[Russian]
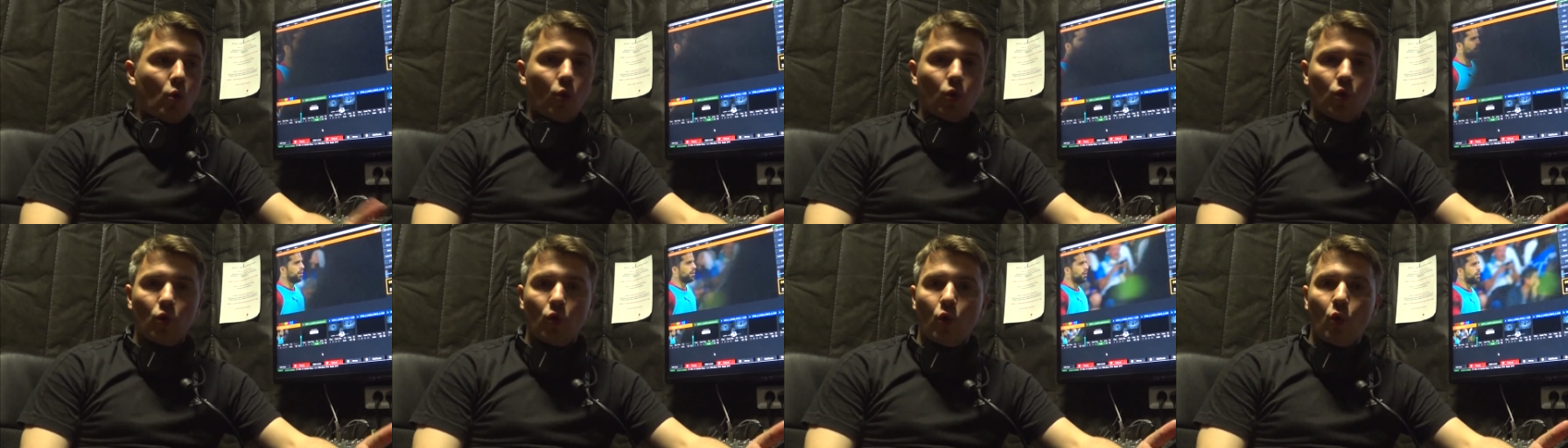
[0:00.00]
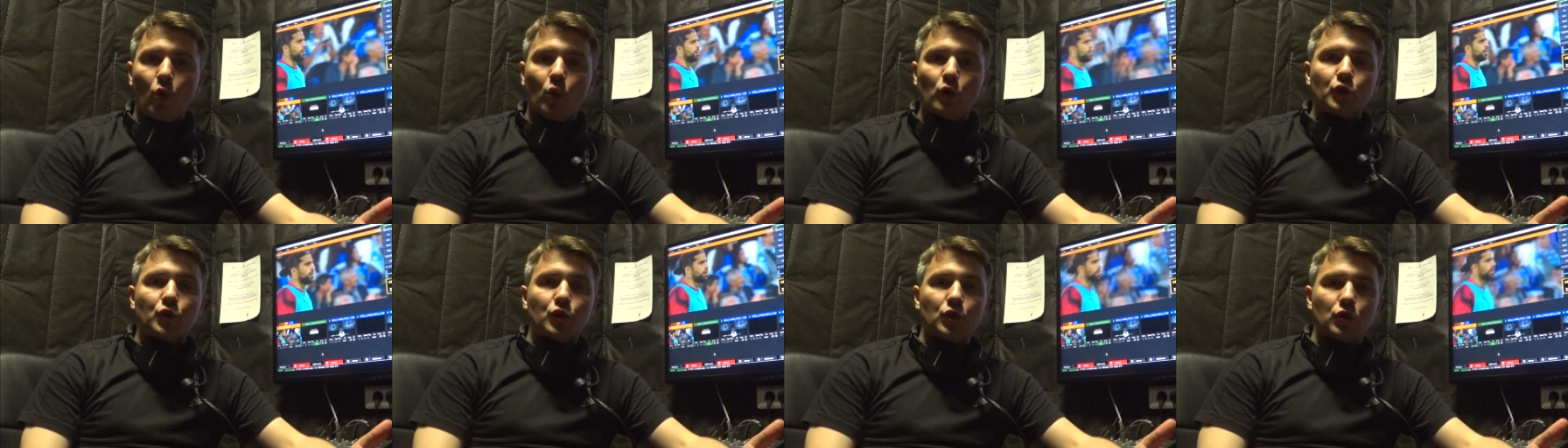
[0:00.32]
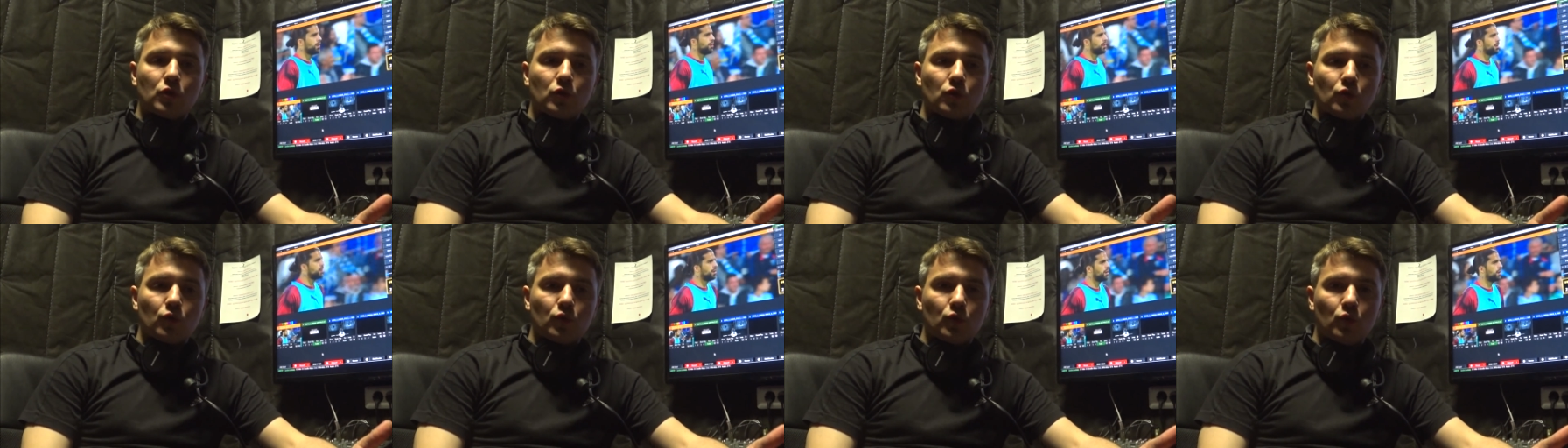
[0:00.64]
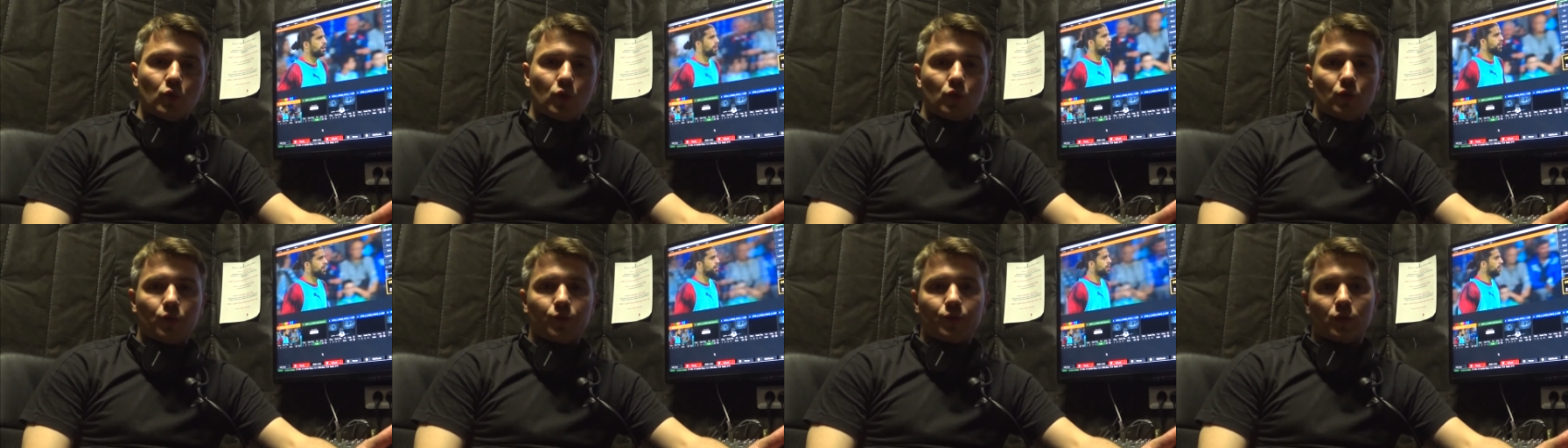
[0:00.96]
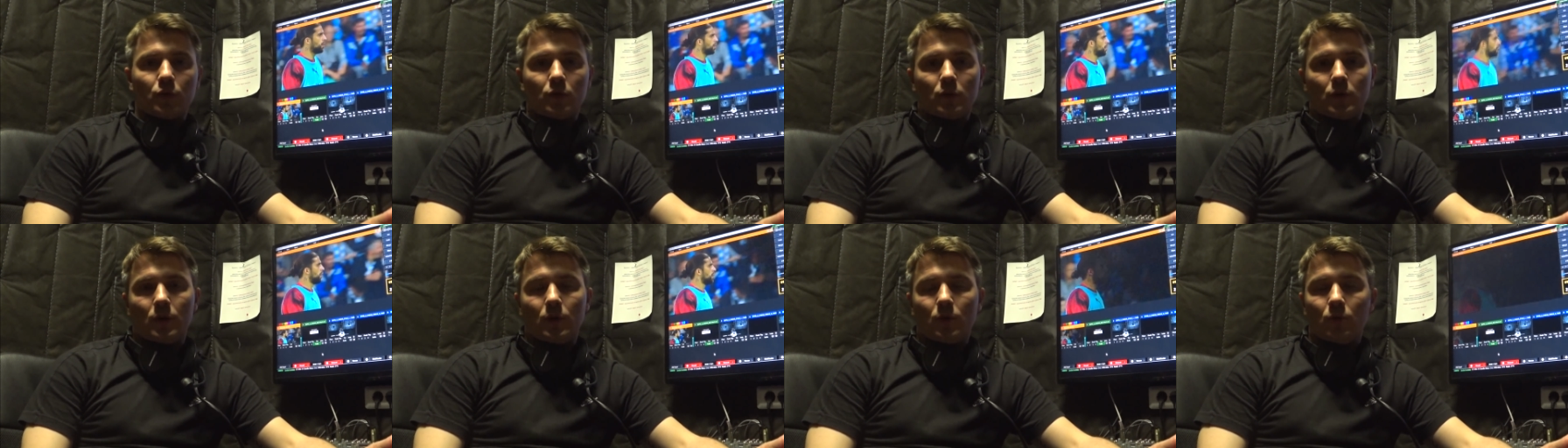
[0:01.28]
Он очень крутой, но
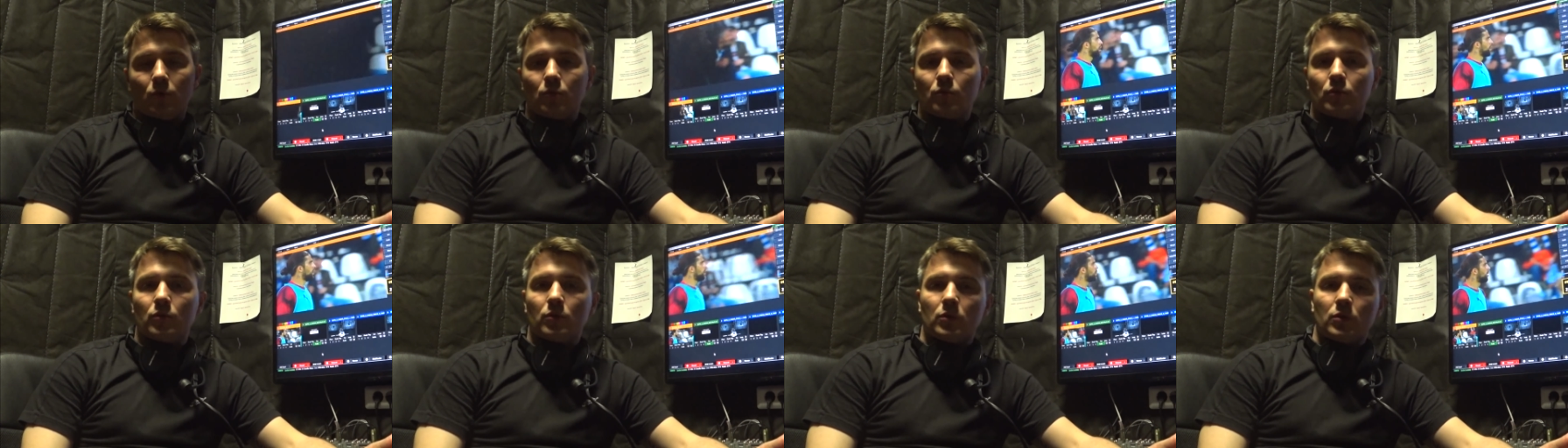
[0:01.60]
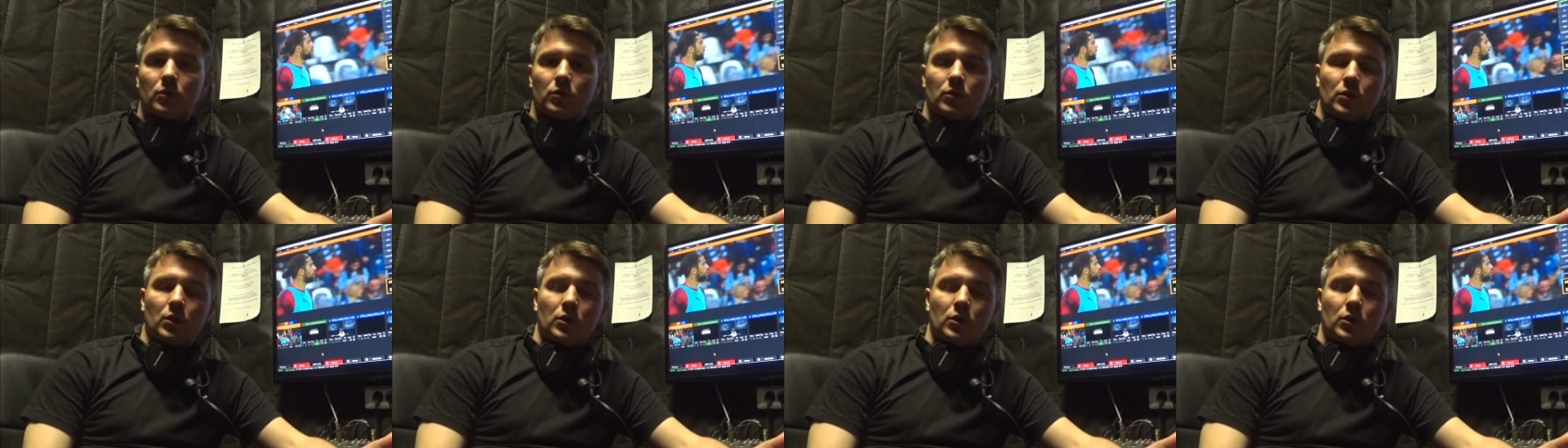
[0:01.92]
все-таки он э,